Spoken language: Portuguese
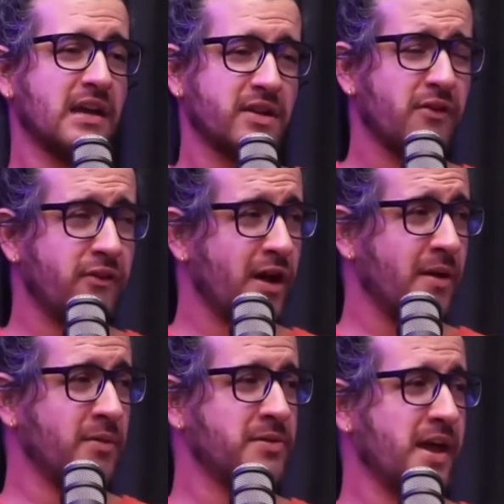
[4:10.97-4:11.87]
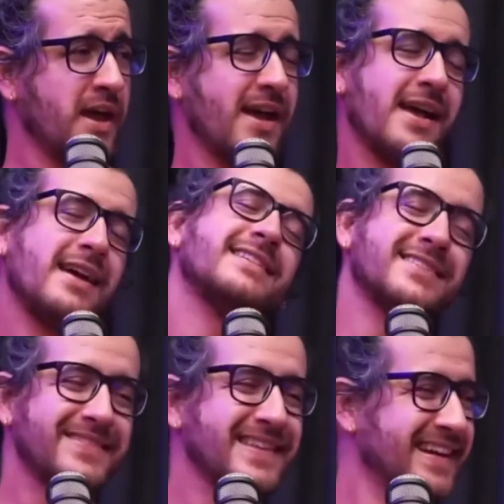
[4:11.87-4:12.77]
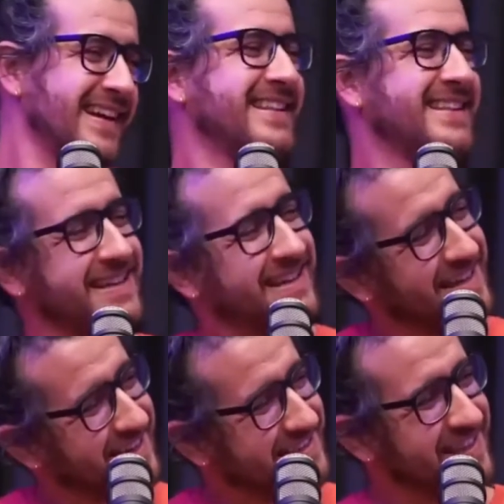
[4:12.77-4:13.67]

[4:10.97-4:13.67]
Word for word: Então vamos. Não, essa é piada, caralho.